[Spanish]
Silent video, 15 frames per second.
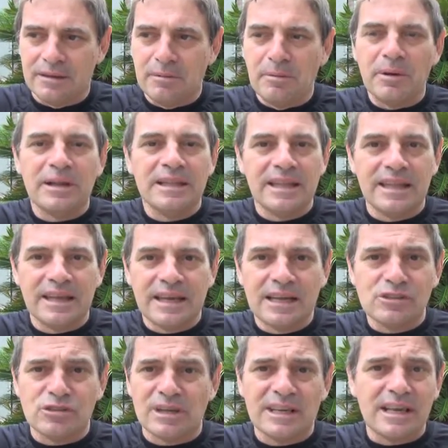que íbamos al día de
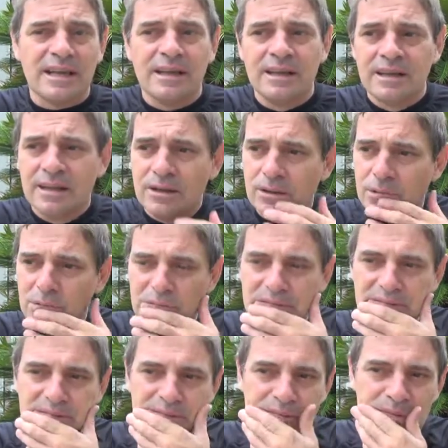descanso, que era
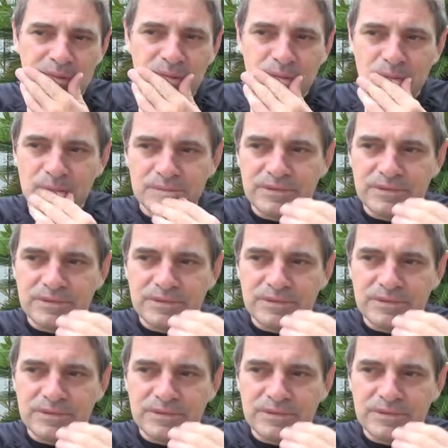un,